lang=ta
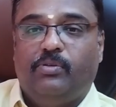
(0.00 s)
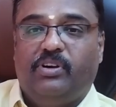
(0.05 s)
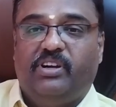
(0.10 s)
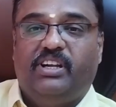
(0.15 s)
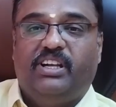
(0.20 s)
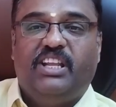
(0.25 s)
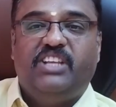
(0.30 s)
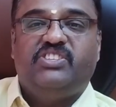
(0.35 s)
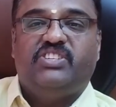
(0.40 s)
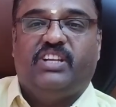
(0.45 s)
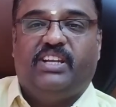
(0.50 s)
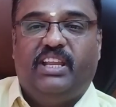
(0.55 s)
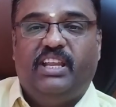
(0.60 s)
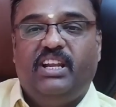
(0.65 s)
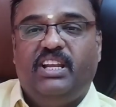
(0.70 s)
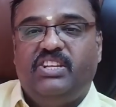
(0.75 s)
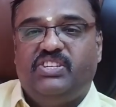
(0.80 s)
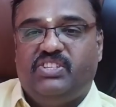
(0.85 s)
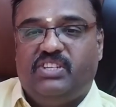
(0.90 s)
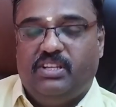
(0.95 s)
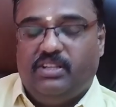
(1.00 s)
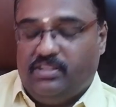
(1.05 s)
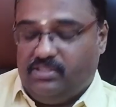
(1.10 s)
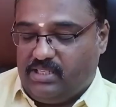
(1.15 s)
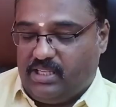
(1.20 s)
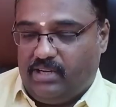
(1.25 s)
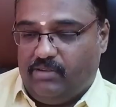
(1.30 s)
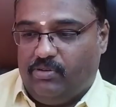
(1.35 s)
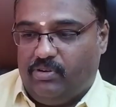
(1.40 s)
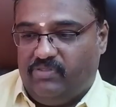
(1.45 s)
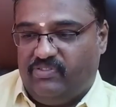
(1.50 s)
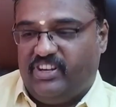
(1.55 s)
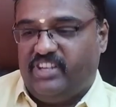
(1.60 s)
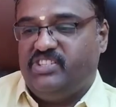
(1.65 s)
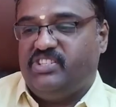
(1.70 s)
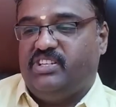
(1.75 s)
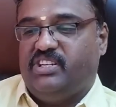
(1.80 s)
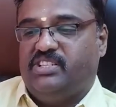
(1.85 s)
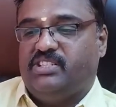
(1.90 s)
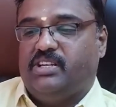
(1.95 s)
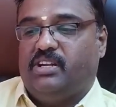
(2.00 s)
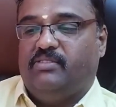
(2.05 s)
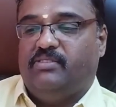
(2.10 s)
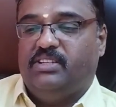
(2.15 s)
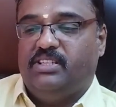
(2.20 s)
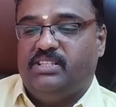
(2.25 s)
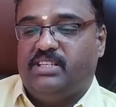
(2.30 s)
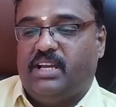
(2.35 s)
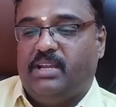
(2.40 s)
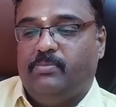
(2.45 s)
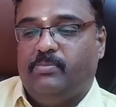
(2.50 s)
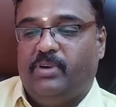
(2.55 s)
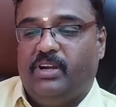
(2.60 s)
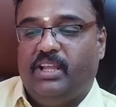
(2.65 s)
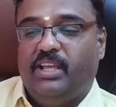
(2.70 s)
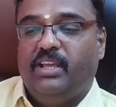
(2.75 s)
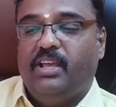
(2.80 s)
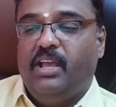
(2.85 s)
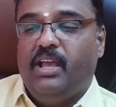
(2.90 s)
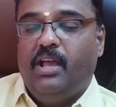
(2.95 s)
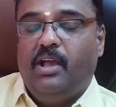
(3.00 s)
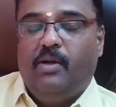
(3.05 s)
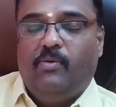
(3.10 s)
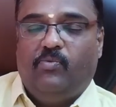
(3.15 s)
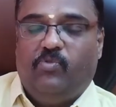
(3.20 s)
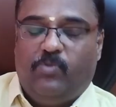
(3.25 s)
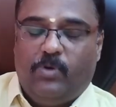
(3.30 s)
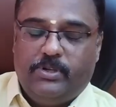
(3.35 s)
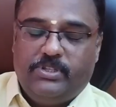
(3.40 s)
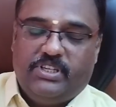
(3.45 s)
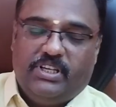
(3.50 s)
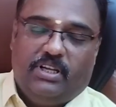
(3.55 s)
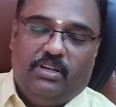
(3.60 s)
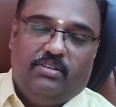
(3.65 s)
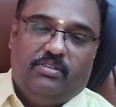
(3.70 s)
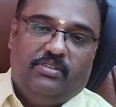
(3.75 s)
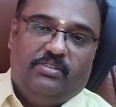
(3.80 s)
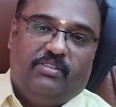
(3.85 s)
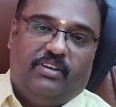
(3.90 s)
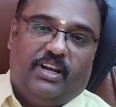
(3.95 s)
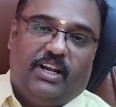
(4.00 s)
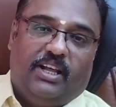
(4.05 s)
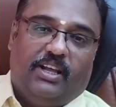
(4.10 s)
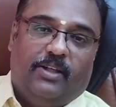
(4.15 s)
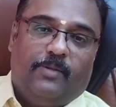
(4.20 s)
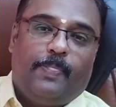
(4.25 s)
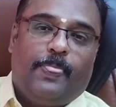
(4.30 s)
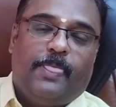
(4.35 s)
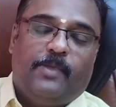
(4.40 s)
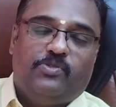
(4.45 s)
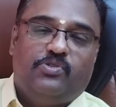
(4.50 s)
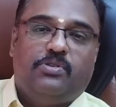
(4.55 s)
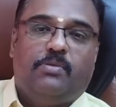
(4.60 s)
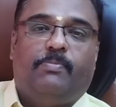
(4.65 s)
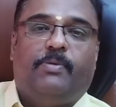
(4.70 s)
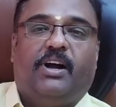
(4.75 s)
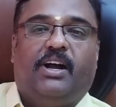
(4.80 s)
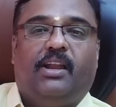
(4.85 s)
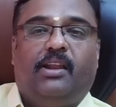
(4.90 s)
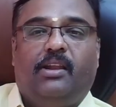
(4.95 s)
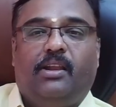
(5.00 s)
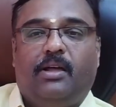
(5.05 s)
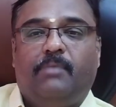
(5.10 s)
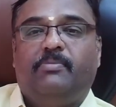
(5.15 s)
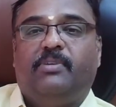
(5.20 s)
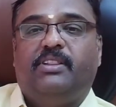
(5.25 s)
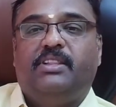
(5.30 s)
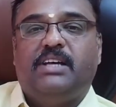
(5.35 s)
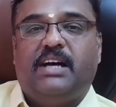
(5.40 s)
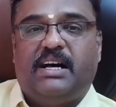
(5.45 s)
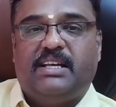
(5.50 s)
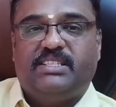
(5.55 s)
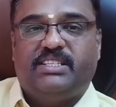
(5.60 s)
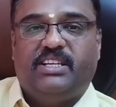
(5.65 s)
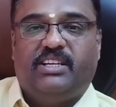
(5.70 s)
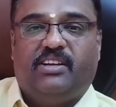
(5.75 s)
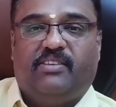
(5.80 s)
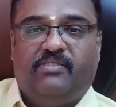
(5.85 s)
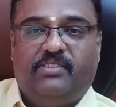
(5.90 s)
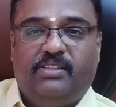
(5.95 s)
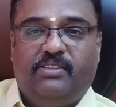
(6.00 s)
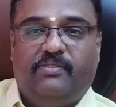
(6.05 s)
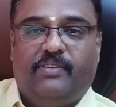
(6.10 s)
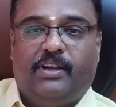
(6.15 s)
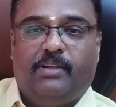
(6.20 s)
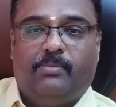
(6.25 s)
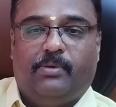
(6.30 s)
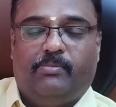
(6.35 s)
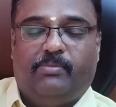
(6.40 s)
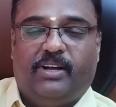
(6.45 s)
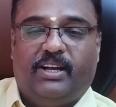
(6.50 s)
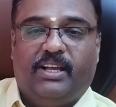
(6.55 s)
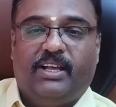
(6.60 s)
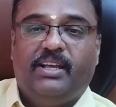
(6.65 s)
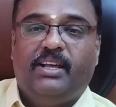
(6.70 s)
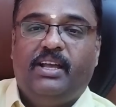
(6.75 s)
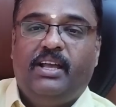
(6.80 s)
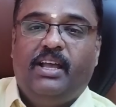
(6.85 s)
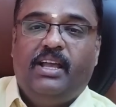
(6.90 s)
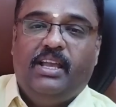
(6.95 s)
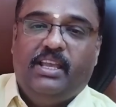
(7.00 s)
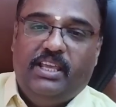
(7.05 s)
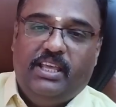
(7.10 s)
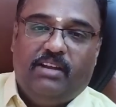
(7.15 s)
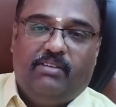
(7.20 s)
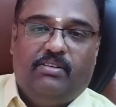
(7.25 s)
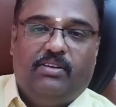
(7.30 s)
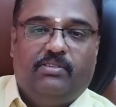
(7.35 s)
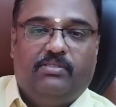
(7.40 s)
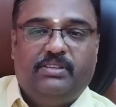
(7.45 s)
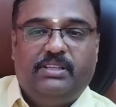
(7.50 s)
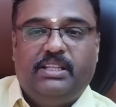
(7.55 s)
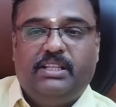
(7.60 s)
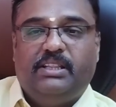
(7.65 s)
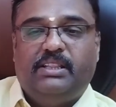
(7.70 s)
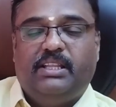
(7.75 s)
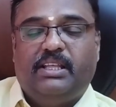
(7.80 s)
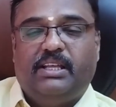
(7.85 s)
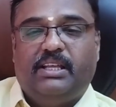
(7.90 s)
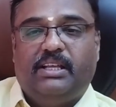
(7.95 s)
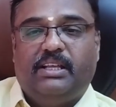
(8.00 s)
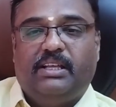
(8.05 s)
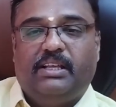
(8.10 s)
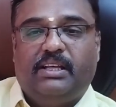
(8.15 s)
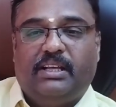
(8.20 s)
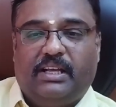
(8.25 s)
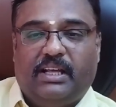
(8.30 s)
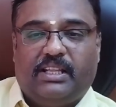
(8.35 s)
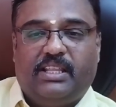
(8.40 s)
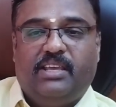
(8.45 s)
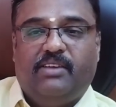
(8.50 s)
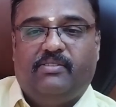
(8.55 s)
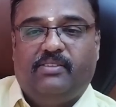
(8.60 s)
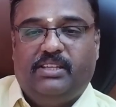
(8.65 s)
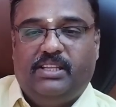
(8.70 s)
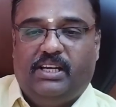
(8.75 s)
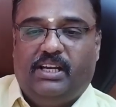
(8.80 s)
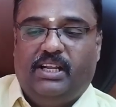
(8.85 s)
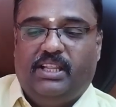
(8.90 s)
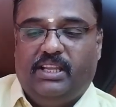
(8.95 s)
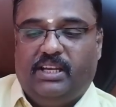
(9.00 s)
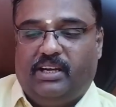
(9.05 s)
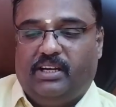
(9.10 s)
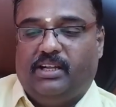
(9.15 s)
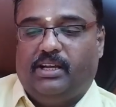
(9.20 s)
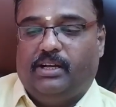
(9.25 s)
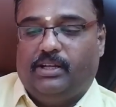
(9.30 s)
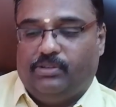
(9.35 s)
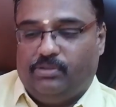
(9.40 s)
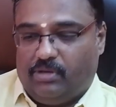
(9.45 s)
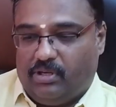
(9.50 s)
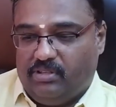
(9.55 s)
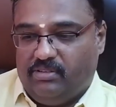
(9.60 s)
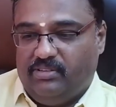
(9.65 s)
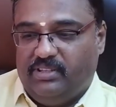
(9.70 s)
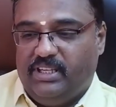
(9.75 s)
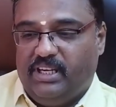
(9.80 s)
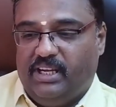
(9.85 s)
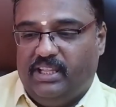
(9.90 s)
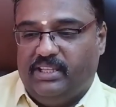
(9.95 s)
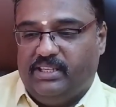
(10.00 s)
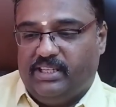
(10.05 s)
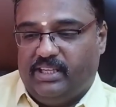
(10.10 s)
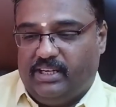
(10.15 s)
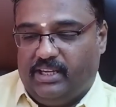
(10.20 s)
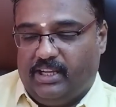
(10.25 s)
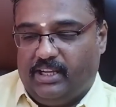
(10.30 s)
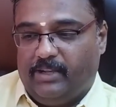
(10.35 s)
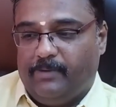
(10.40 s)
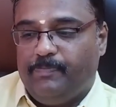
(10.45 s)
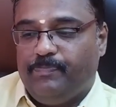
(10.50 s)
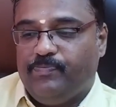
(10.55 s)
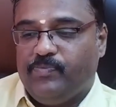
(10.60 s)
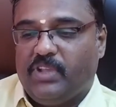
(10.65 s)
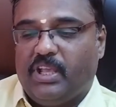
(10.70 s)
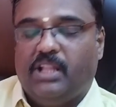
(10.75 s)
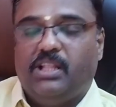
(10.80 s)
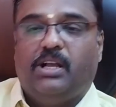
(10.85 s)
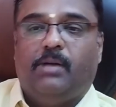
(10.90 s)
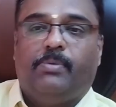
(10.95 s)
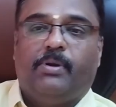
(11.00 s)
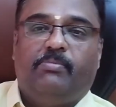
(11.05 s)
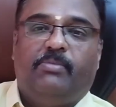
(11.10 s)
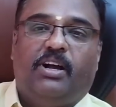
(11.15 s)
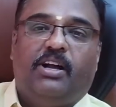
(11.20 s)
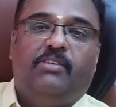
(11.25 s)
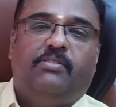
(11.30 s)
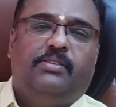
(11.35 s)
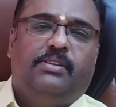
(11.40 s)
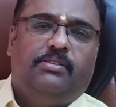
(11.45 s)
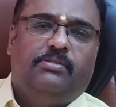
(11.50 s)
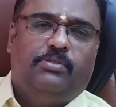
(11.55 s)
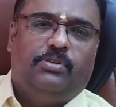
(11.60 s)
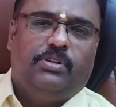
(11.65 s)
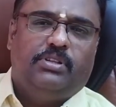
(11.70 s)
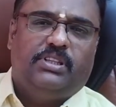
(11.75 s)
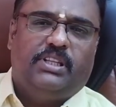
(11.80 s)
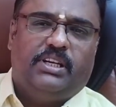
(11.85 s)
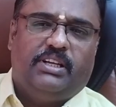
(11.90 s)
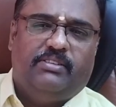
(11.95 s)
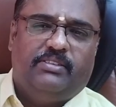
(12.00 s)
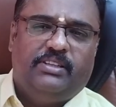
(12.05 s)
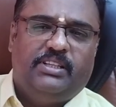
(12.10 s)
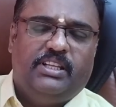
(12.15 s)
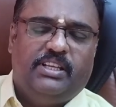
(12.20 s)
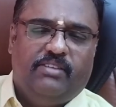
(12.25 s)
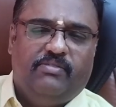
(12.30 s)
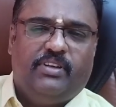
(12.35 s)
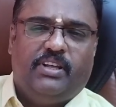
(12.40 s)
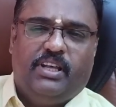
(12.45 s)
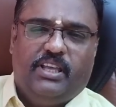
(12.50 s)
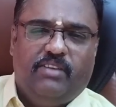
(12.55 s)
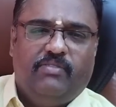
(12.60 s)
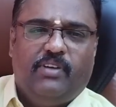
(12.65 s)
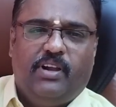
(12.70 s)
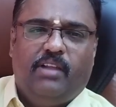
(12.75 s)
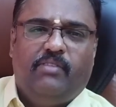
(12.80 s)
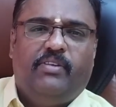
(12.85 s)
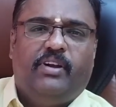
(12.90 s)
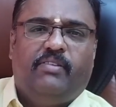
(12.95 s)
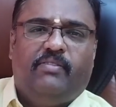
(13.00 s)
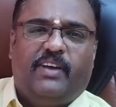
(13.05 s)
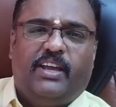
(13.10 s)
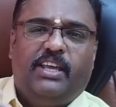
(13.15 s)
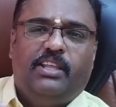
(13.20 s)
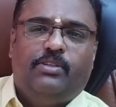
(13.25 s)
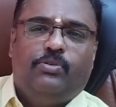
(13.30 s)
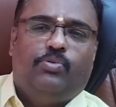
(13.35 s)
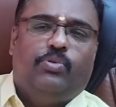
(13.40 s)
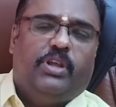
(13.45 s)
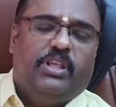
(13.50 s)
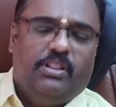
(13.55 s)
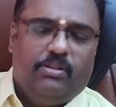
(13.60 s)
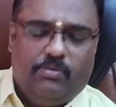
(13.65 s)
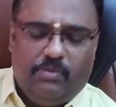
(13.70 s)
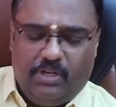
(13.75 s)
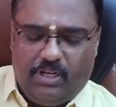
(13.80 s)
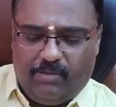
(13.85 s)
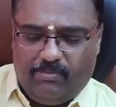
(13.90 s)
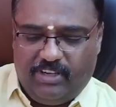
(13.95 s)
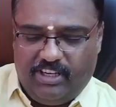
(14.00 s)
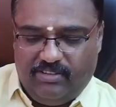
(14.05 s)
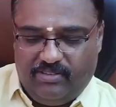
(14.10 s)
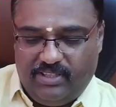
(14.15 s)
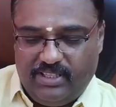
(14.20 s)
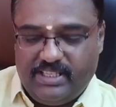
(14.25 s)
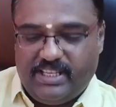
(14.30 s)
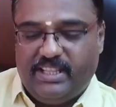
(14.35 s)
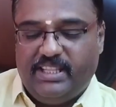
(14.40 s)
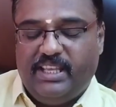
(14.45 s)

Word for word: வந்து ஒரு டீச்சர் இங்கிலீஷ் சாரி ஒரு ஃப்ரெஞ்சு டீச்சராக வந்து ஜாயின் பண்ணி போர்ச்சுகலுக்கு வந்து வர்றாங்க ஸோ பகலெல்லாம் வந்து ஆசிரியராக வந்து வேலை பார்ப்பாங்க இரவில் வந்து இந்த கதையை வந்து எழுதிட்டு இருக்காங்க தொடர்ந்து வந்து எழுதிட்டே இருக்காங்க அதுக்கப்புறம் அங்கே வந்து ஒருத்தரை வந்து இவ இவங்களை விட வயது குறைந்த ஒரு நபரை வந்து